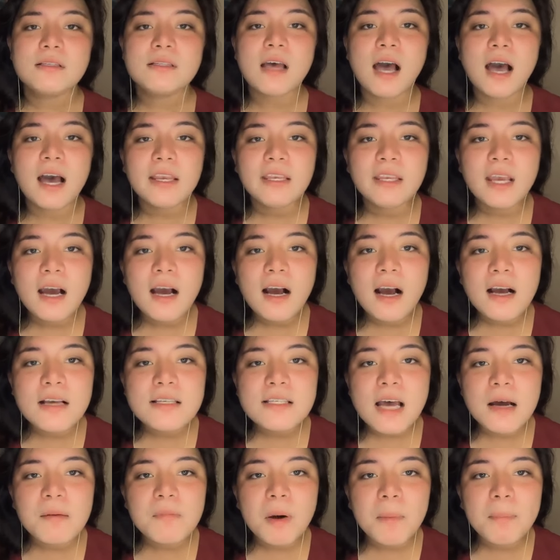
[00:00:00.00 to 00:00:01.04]
Sayang,
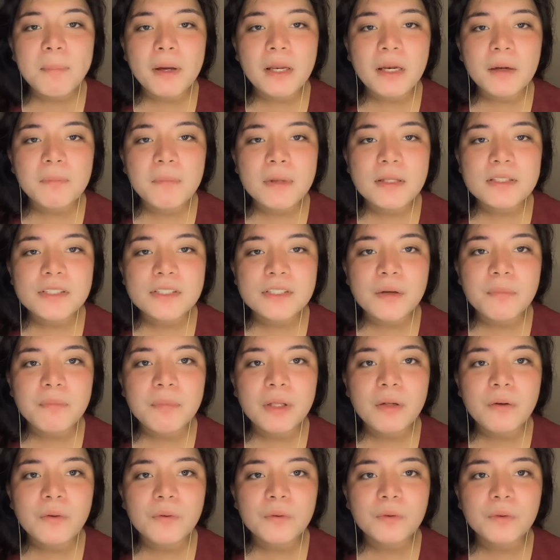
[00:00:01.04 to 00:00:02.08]
kasama pa naman siya
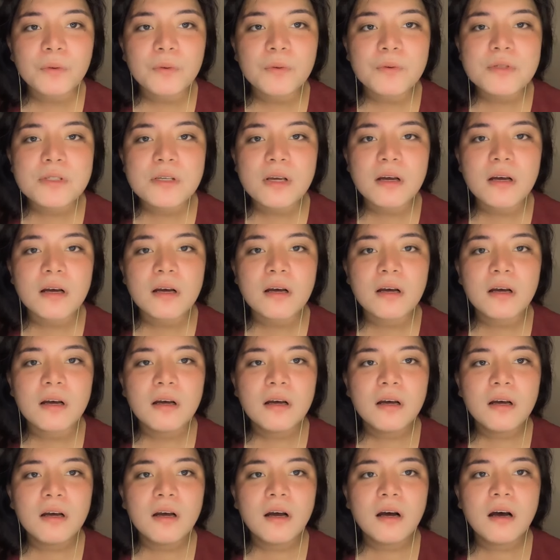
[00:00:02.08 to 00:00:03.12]
binoto ko sa
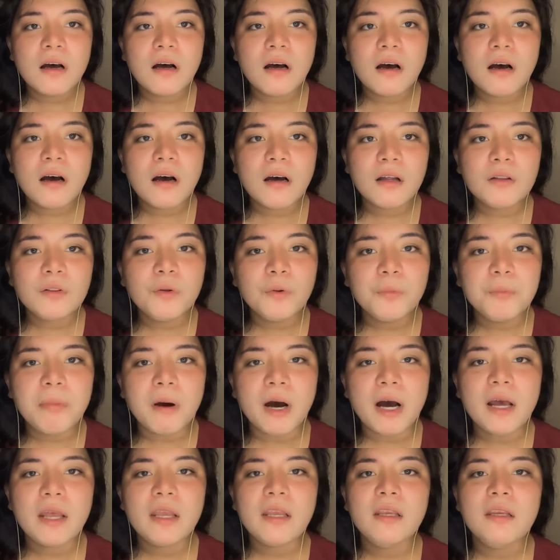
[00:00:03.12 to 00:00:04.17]
uh,
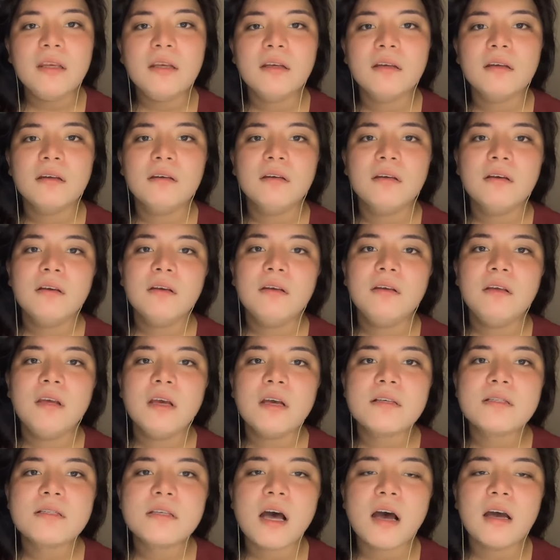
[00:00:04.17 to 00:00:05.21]
Dubai.
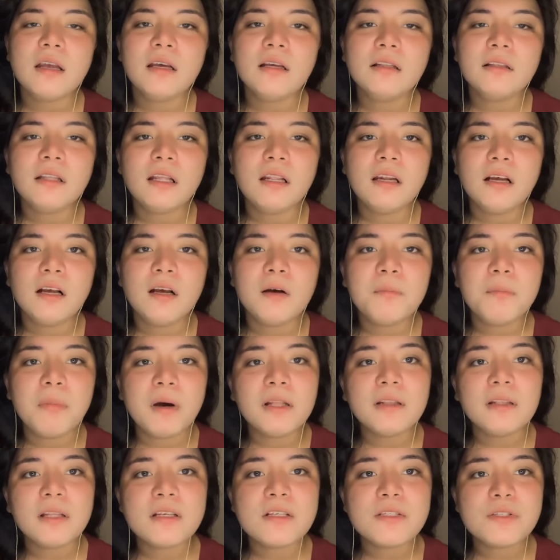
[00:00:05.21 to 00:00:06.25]
Yes, sayang talaga
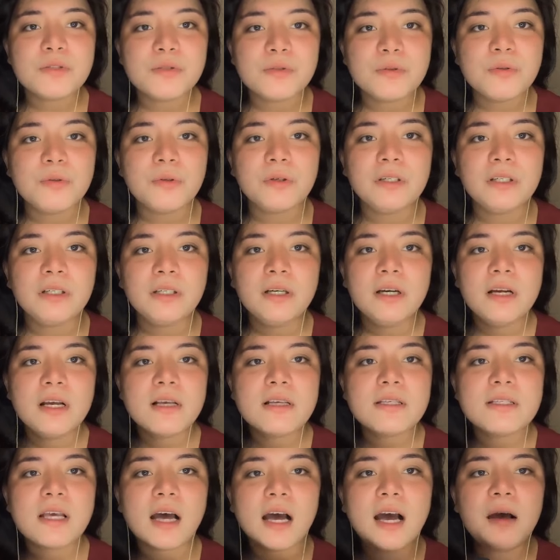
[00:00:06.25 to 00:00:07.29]
but it's sure
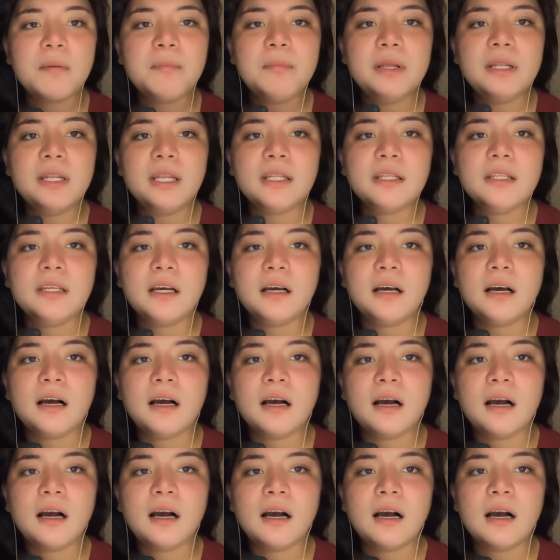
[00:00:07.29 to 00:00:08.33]
sa cabinet niyang
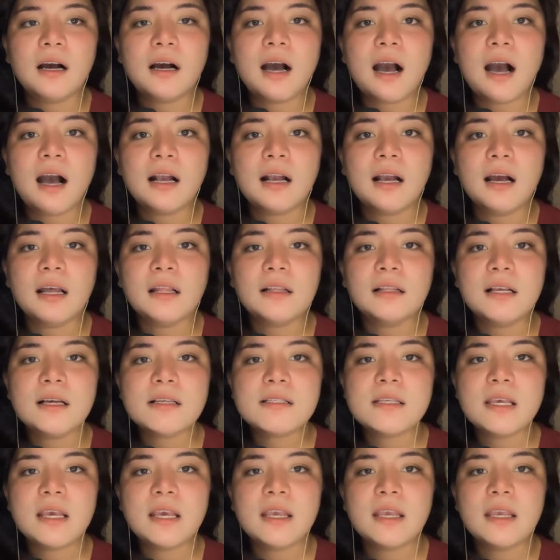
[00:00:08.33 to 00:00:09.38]
kaagad
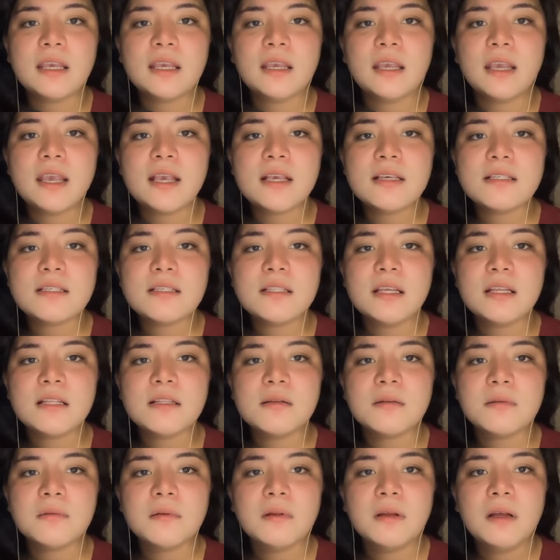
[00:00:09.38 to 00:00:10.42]
kasi in case
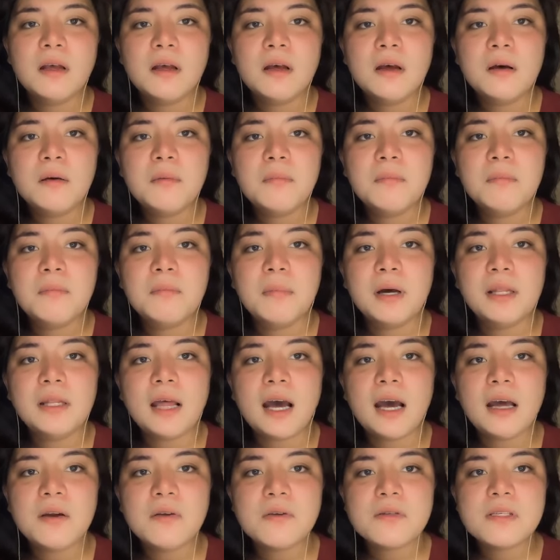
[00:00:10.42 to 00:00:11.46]
din
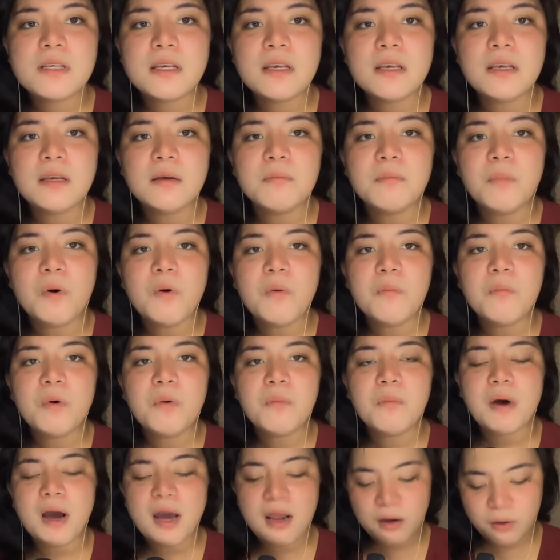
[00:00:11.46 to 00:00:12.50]
manalo si
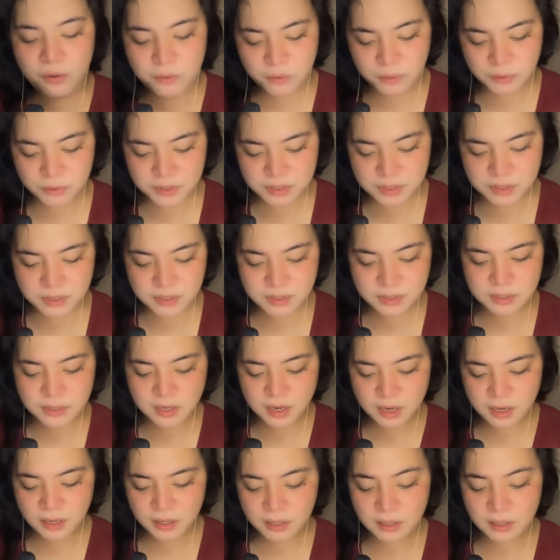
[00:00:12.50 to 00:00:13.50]
Bongbong Marcos.